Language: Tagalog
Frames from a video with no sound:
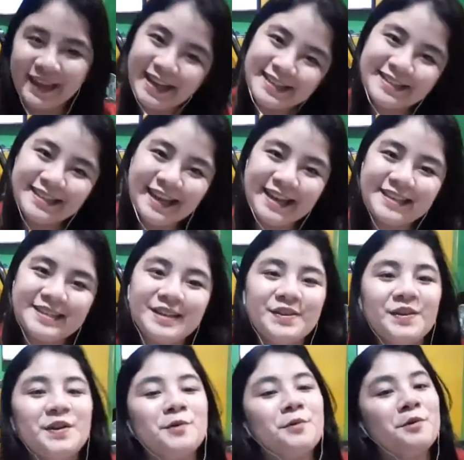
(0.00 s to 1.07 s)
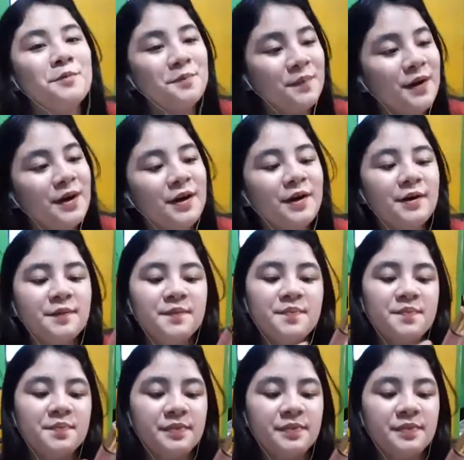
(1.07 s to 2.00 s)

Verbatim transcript: Next guys, ito naman po,